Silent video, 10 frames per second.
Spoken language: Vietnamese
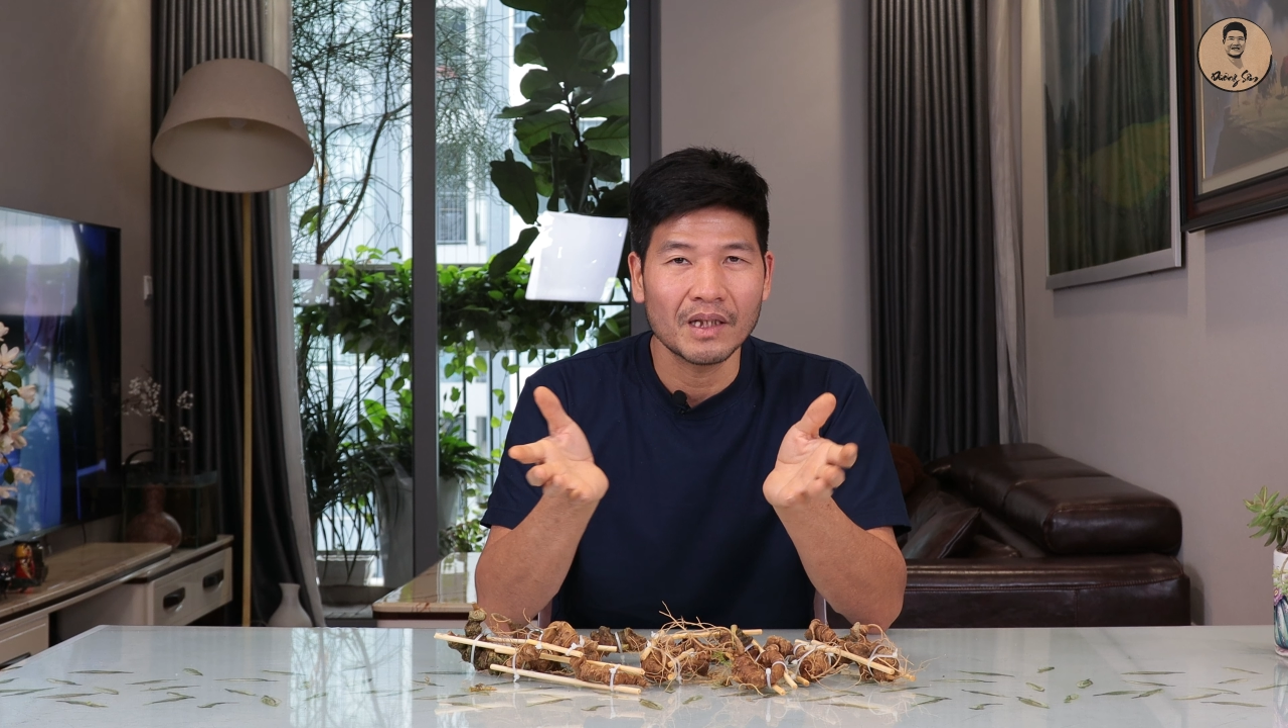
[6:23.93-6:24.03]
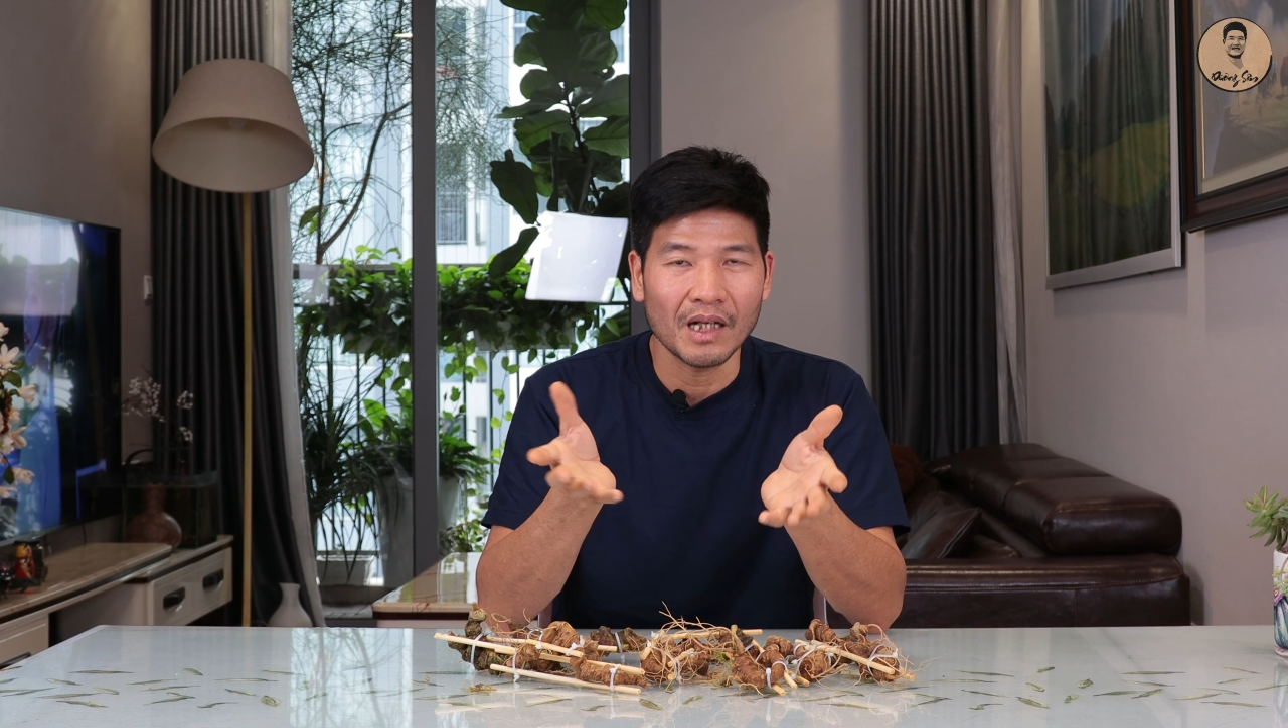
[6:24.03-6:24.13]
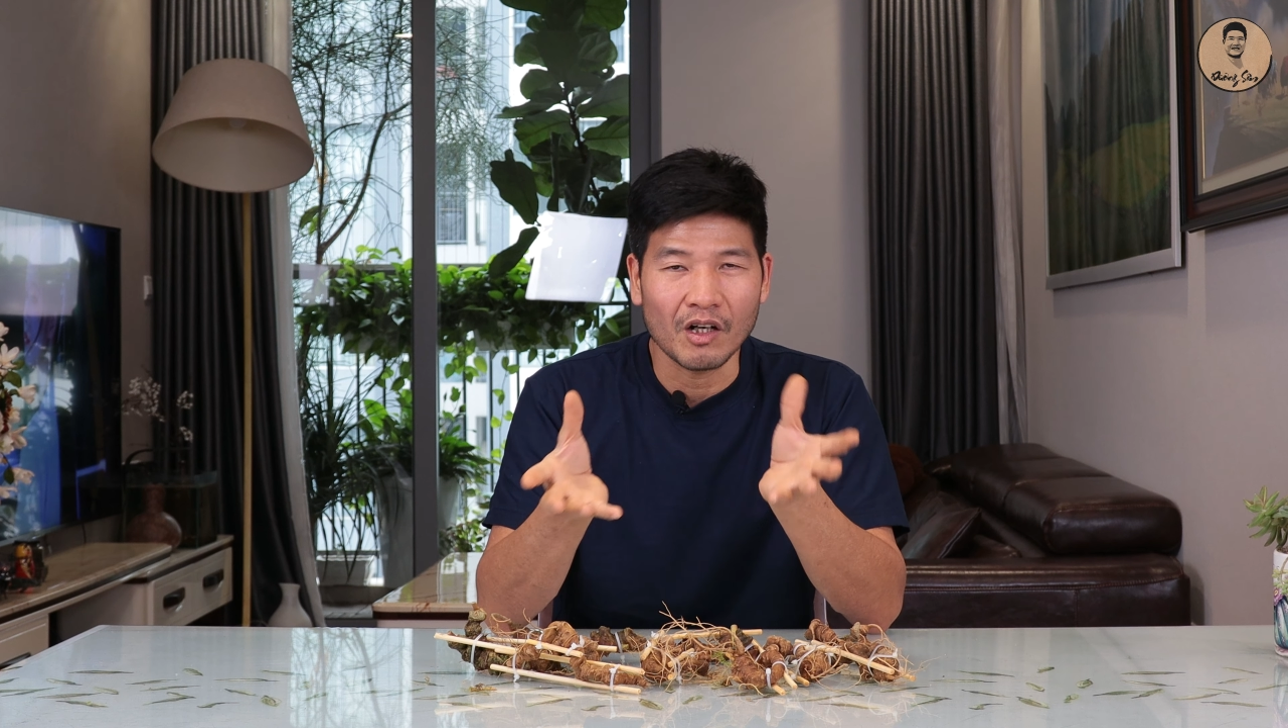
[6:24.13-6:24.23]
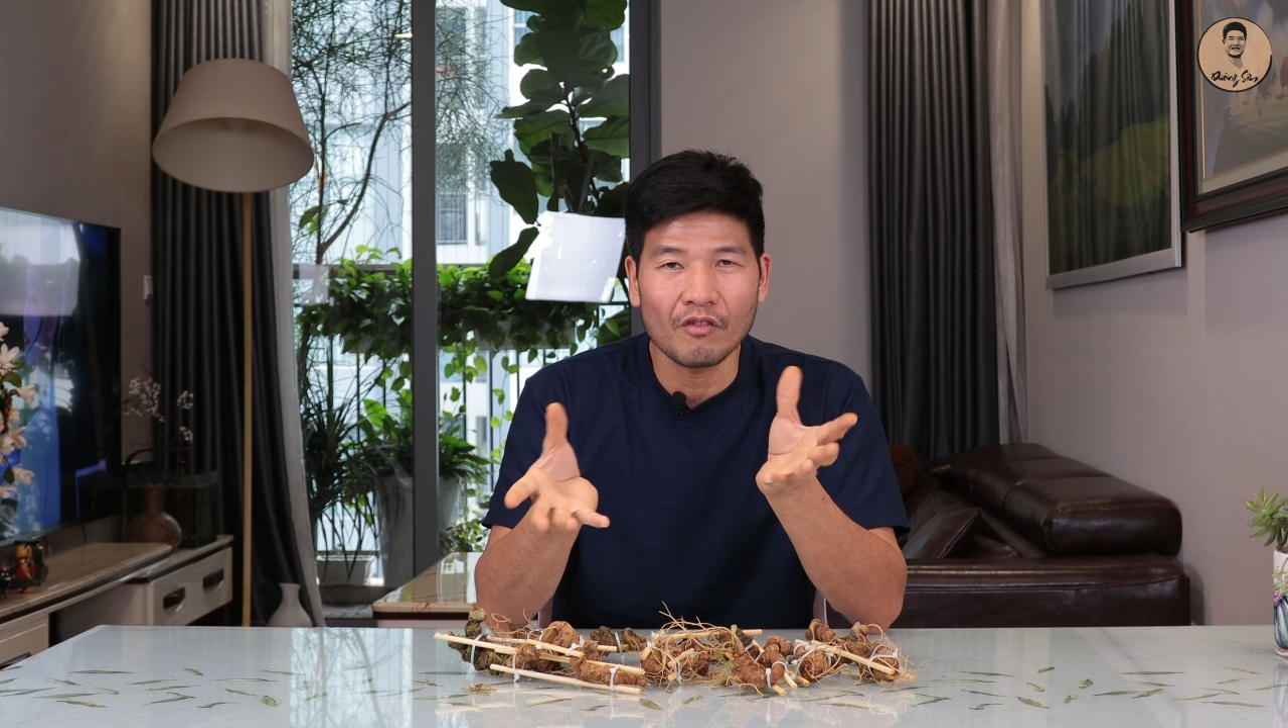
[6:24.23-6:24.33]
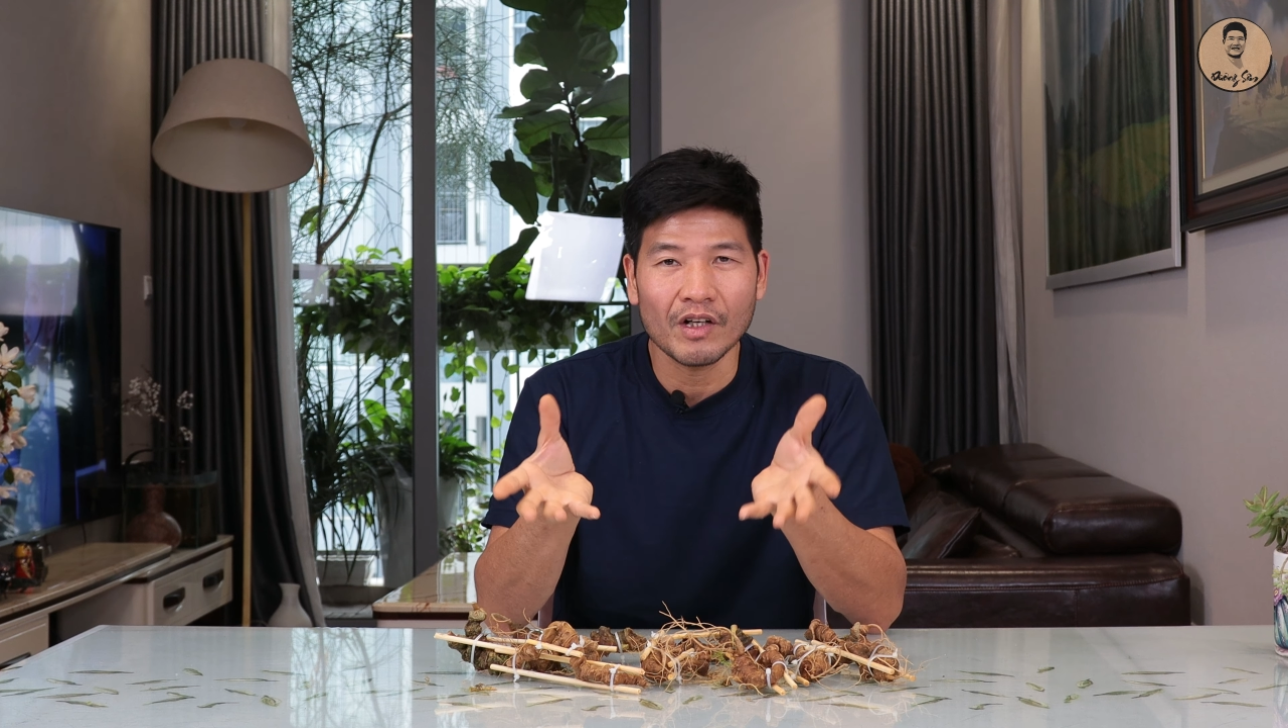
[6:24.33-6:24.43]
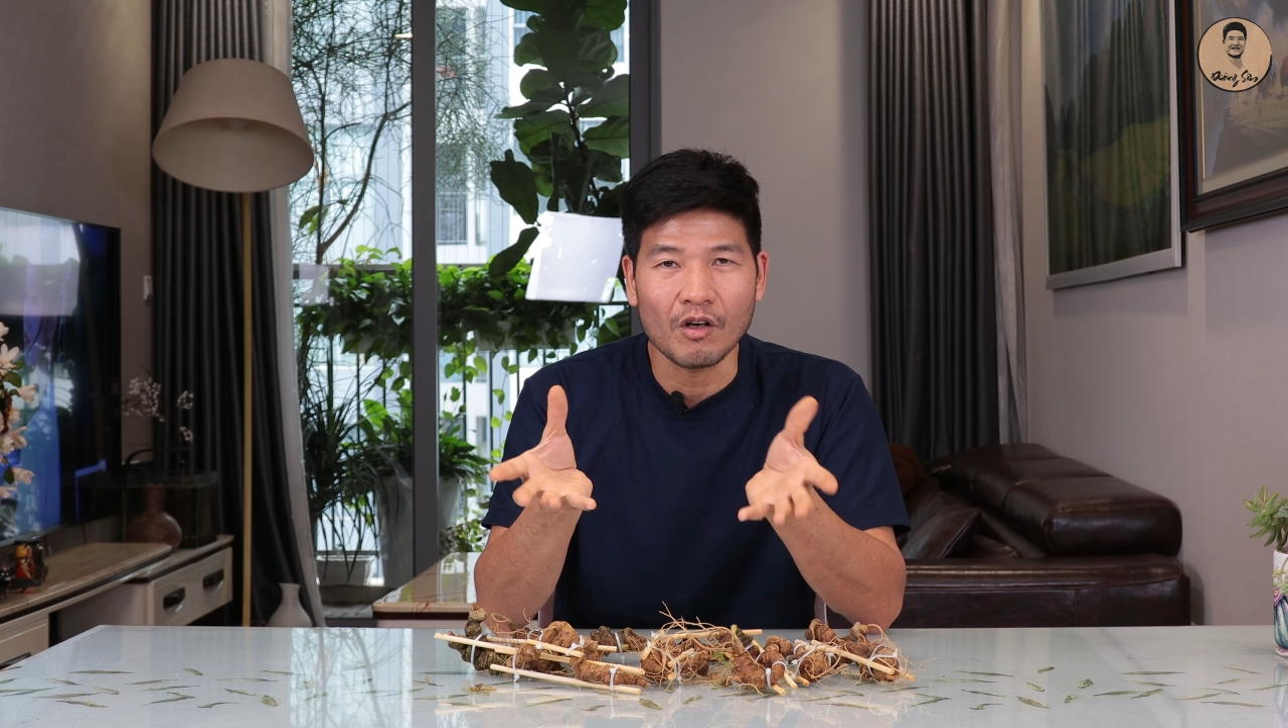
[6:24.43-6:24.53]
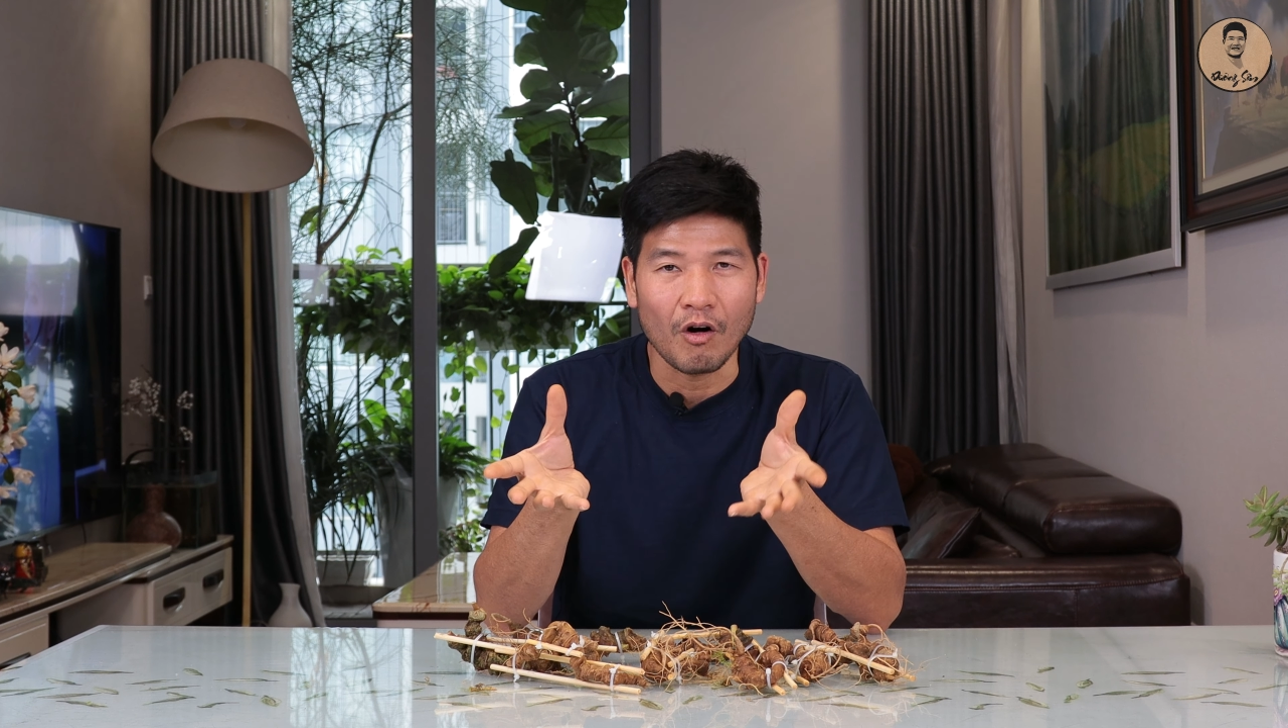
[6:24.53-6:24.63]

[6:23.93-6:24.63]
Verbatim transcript: Tức là nó vẫn